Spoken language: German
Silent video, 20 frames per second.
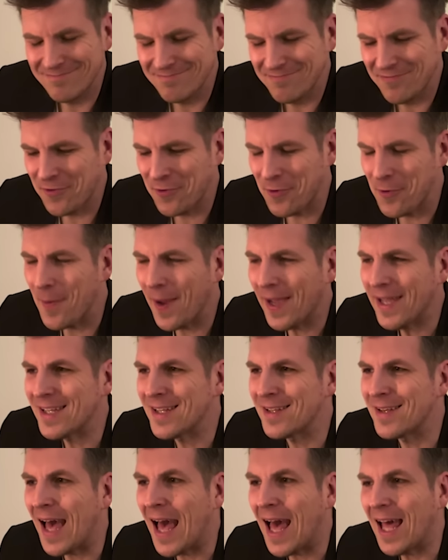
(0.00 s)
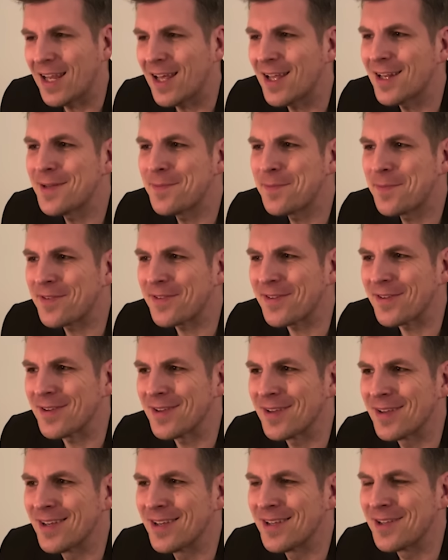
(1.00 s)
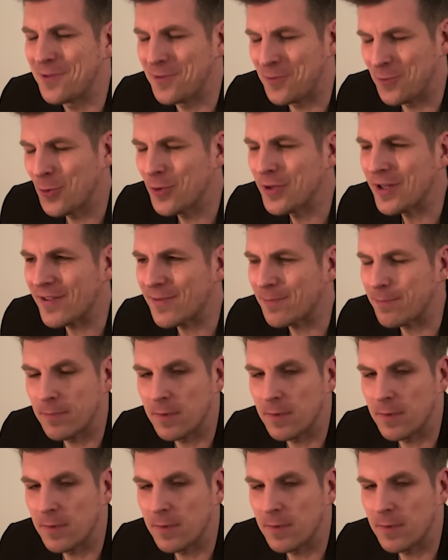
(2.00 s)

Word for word: Für meine allerliebste nur das